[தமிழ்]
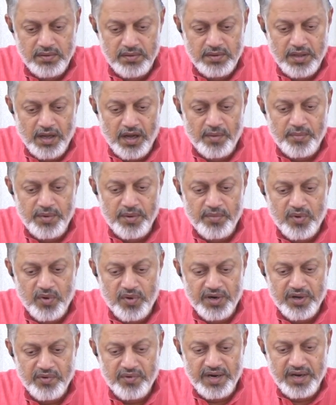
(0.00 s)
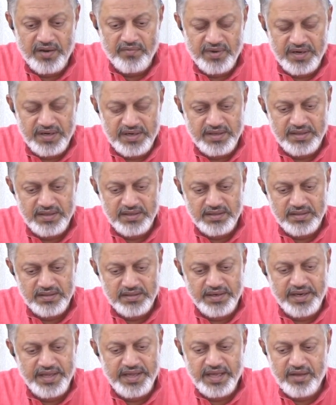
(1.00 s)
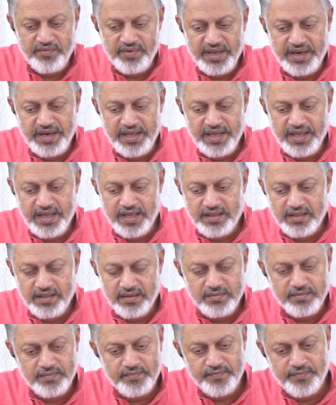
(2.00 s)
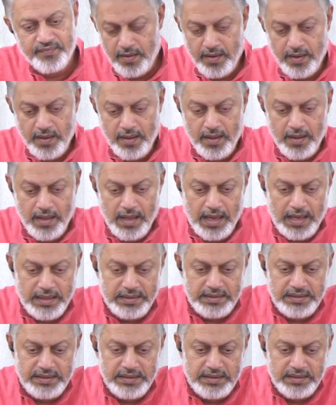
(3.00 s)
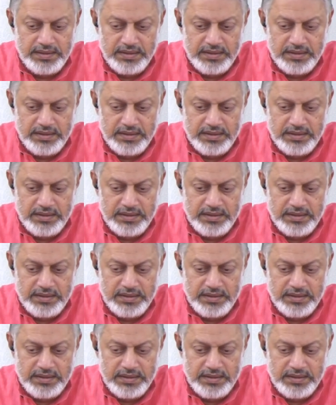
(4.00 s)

தாபம் கொண்டவனை விட்டு நீங்கவே நீங்காது அது